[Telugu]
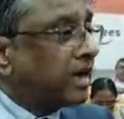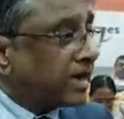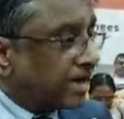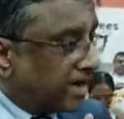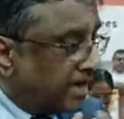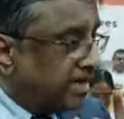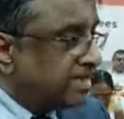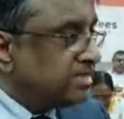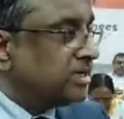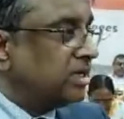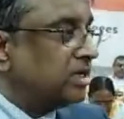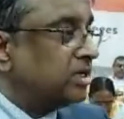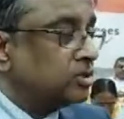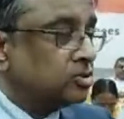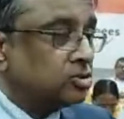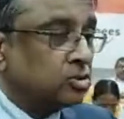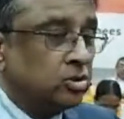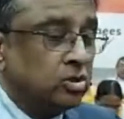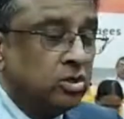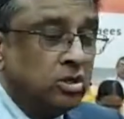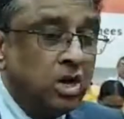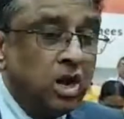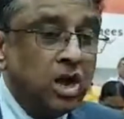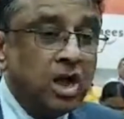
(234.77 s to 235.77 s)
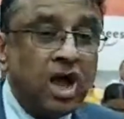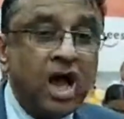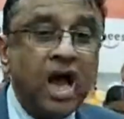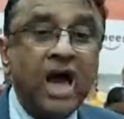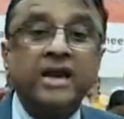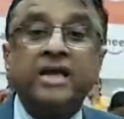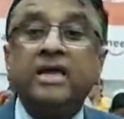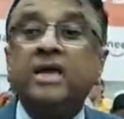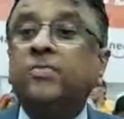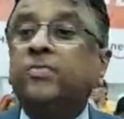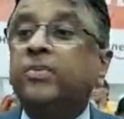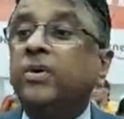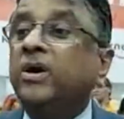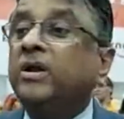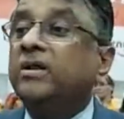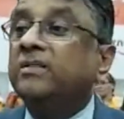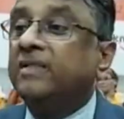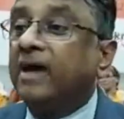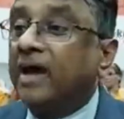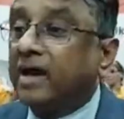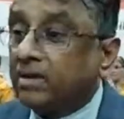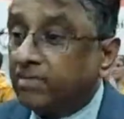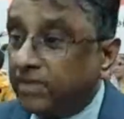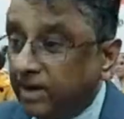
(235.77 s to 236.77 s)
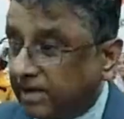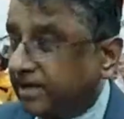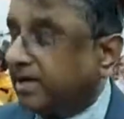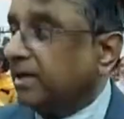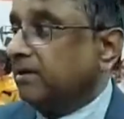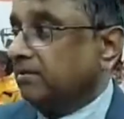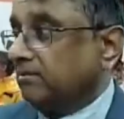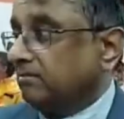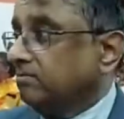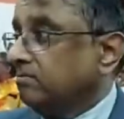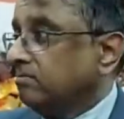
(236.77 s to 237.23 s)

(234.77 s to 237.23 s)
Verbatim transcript: ఎక్కడేం చేయొచ్చు అరిగిపోయిన దాన్ని బట్టి